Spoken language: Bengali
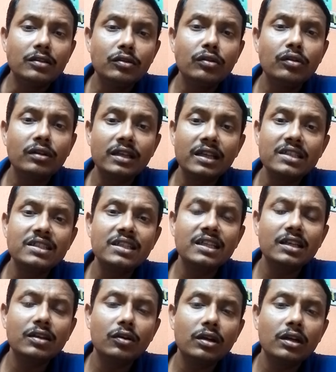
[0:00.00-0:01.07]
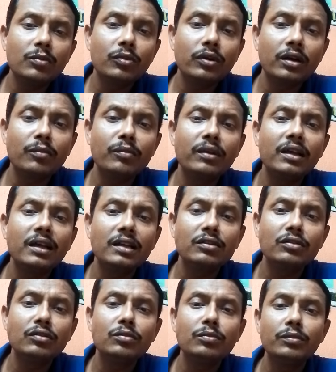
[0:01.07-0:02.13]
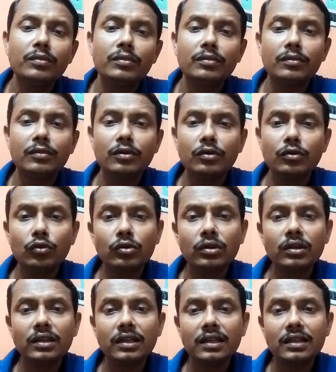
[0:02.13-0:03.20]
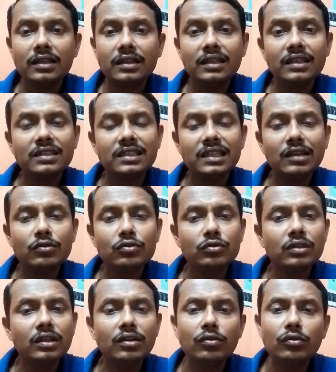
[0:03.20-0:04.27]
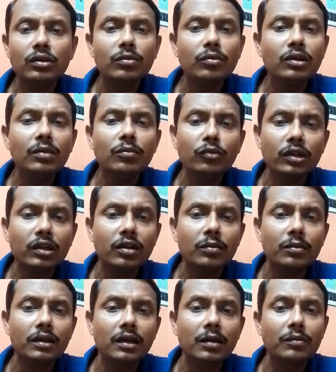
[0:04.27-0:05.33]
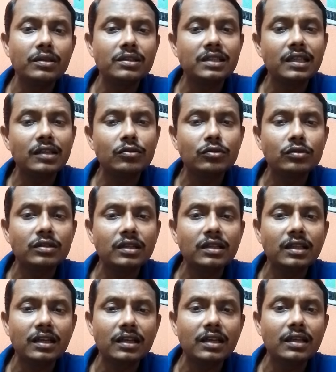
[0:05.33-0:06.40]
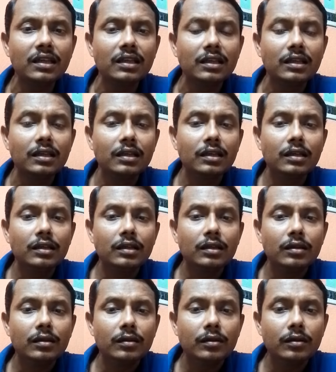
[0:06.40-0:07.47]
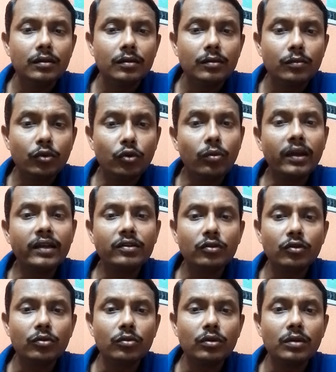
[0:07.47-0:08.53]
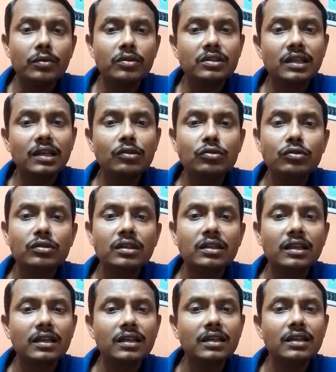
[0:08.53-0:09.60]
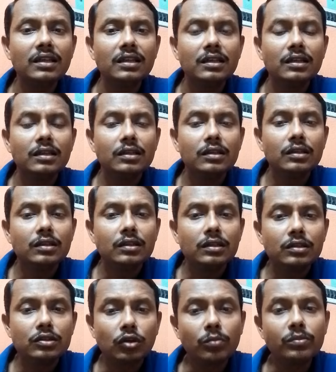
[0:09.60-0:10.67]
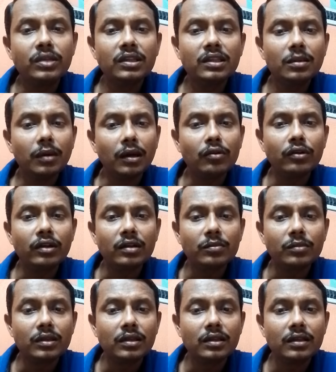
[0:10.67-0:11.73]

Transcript: জন্য কেস টেকিং করার পর আমরা একজন রোগীকে ঠিক যে ওষুধের রোগী বলে মনে হবে আমরা সেই ওষুধটাই তাকে প্রোভাইড করব এবং সেই ওষুধটা তাকে সব দিক দিয়ে ভালো রাখবে